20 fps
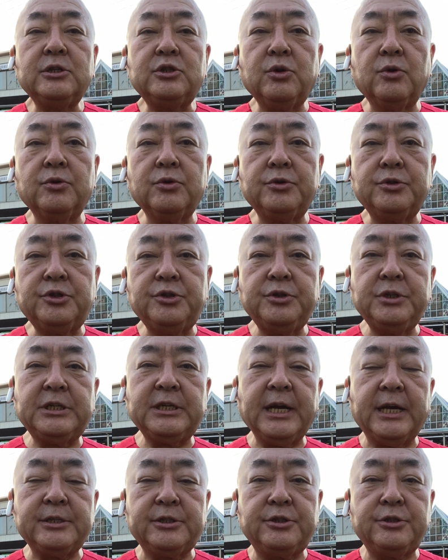ちょうど
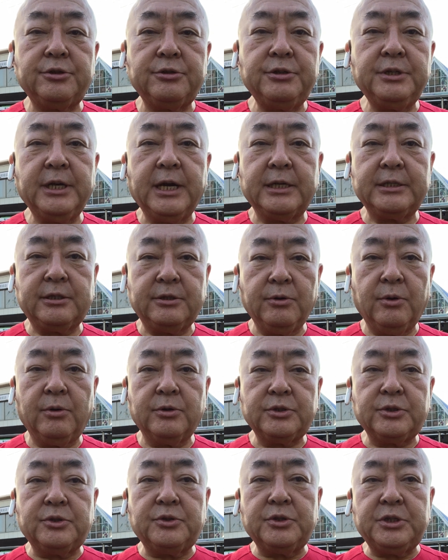11月、12月の
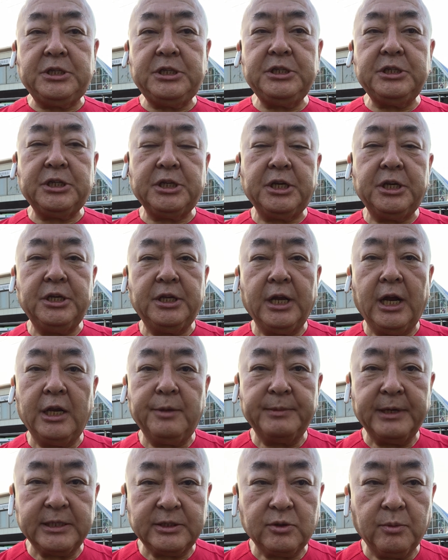涼しい時期になり
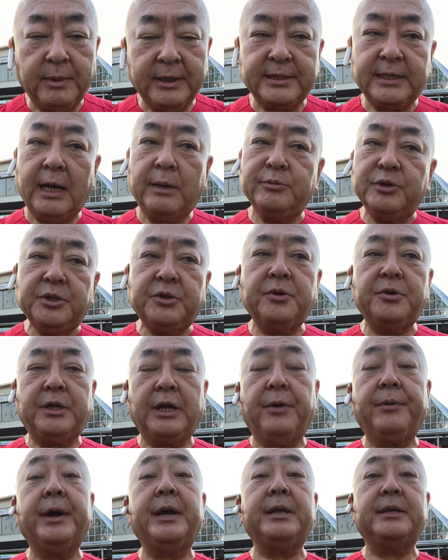ますと、まあ、寒いと言っ
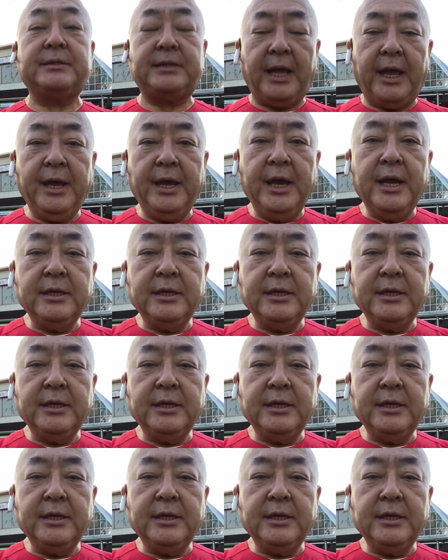た方がいいですね。